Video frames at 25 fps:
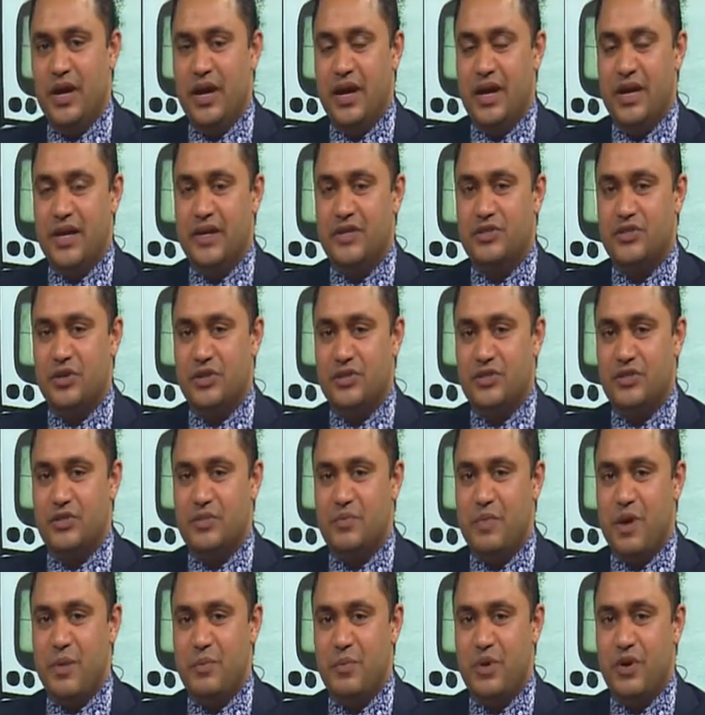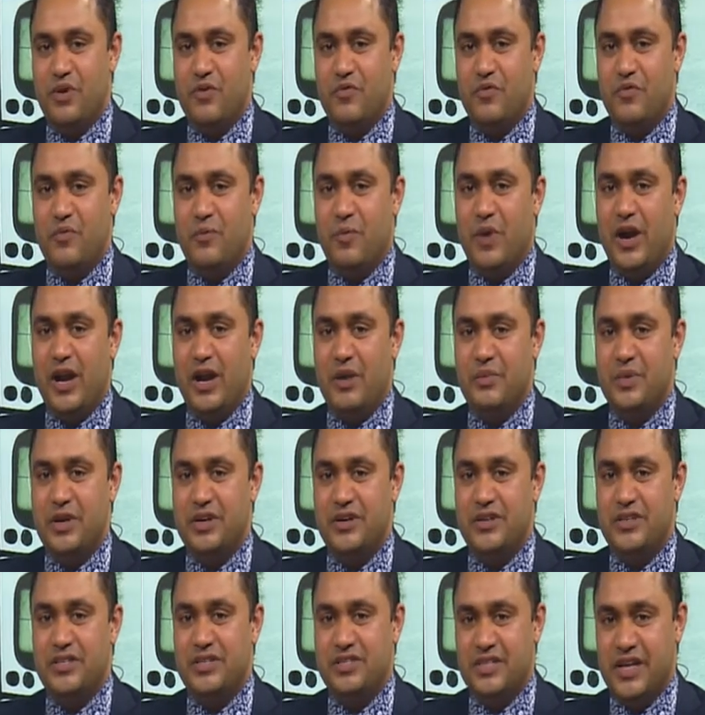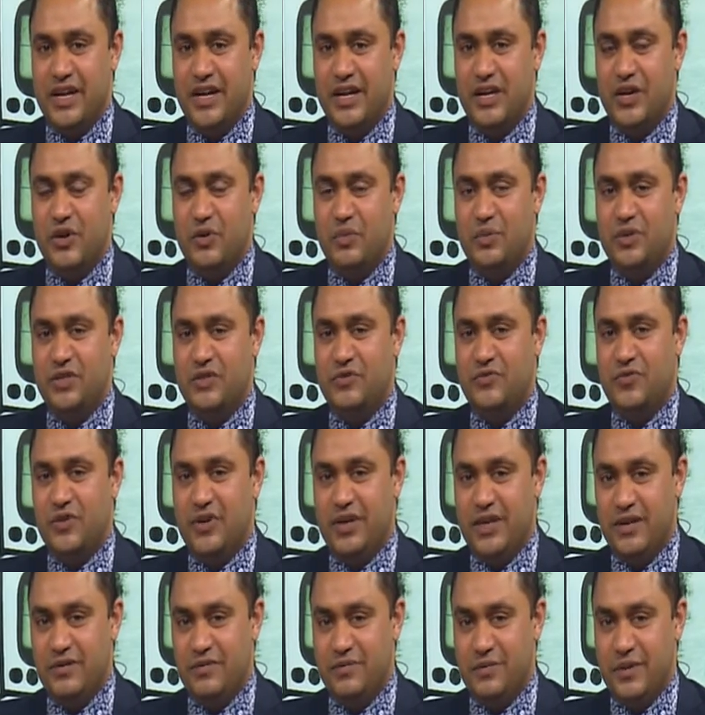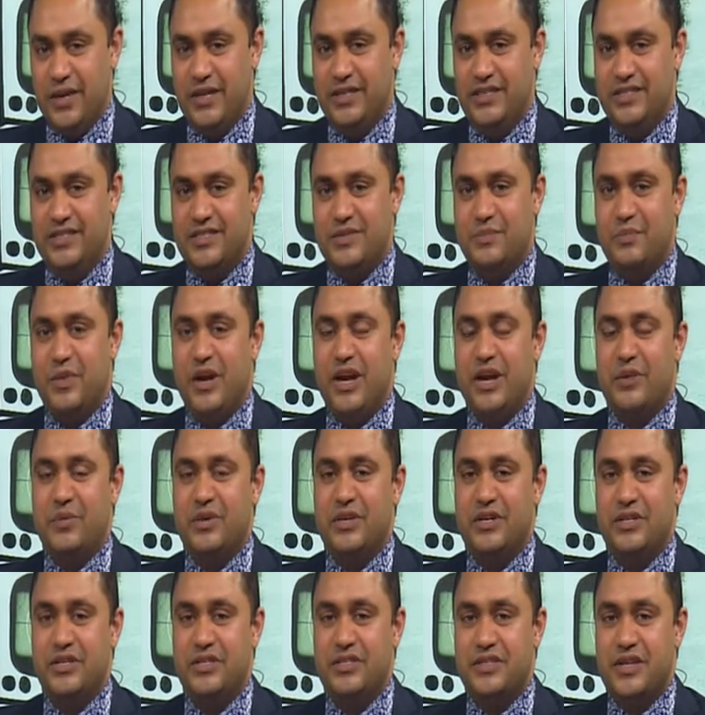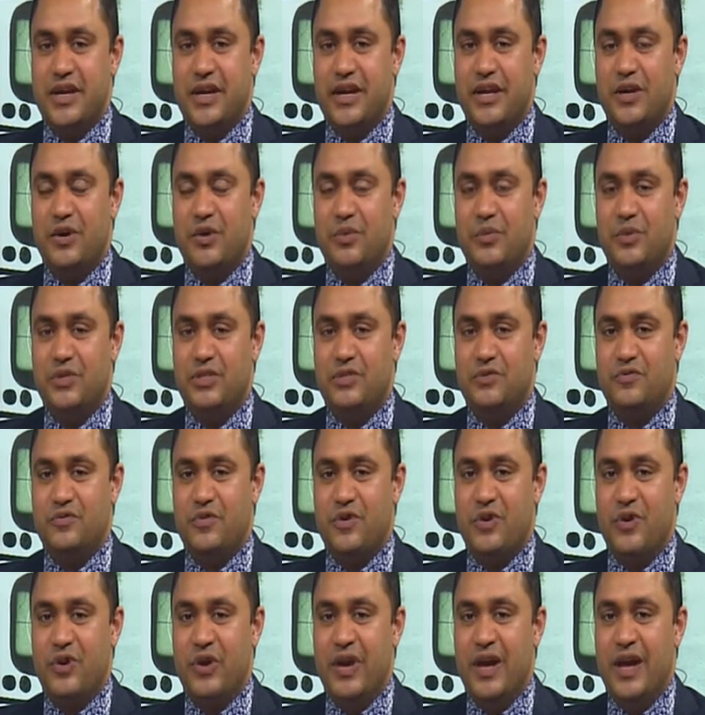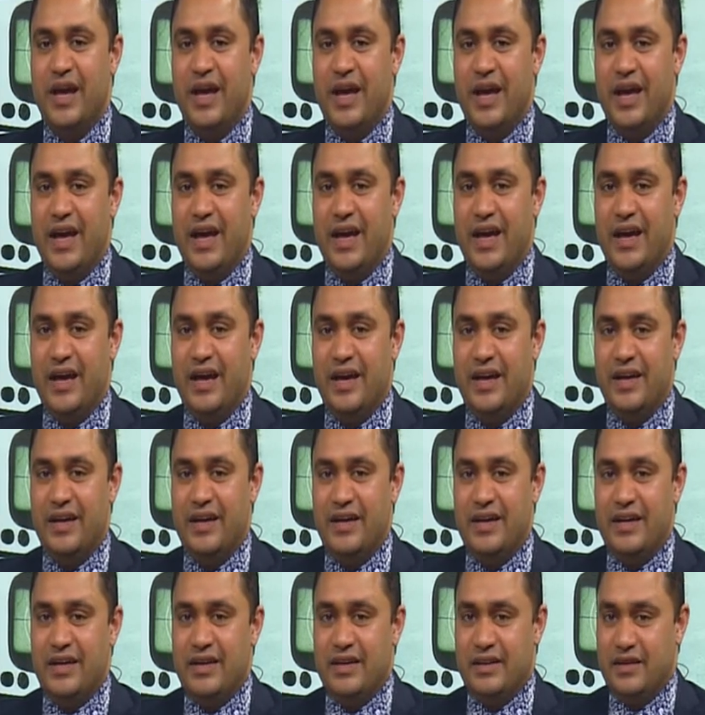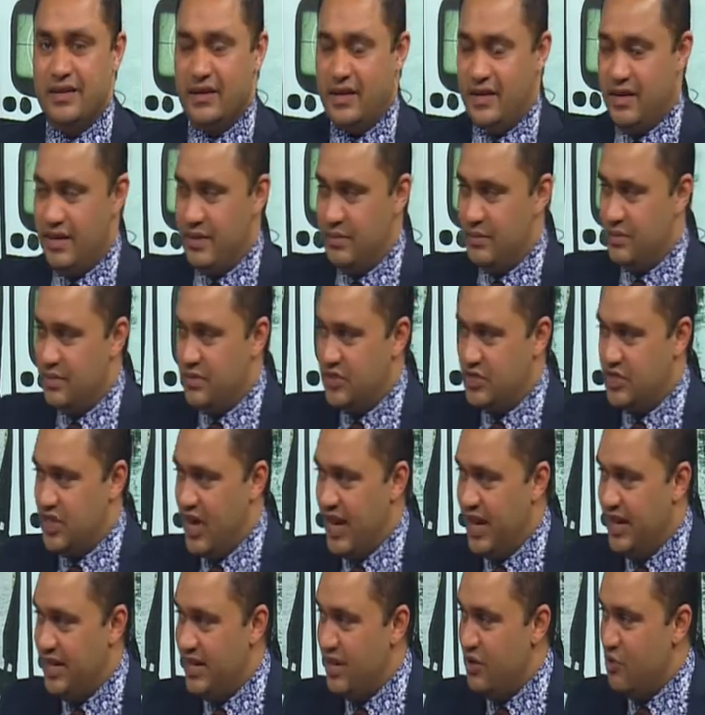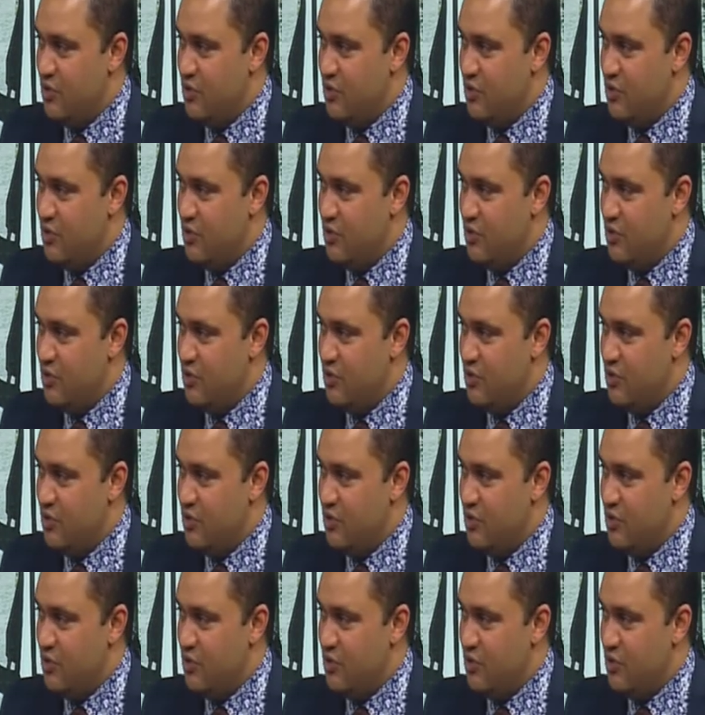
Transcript: হি ইজ অলসো মেম্বার অফ পার্লামেন্টারি স্ট্যান্ডিং কমিটি ফর ডিফেন্স পার্লামেন্টারি স্ট্যান্ডিং কমিটি ফর uh, child and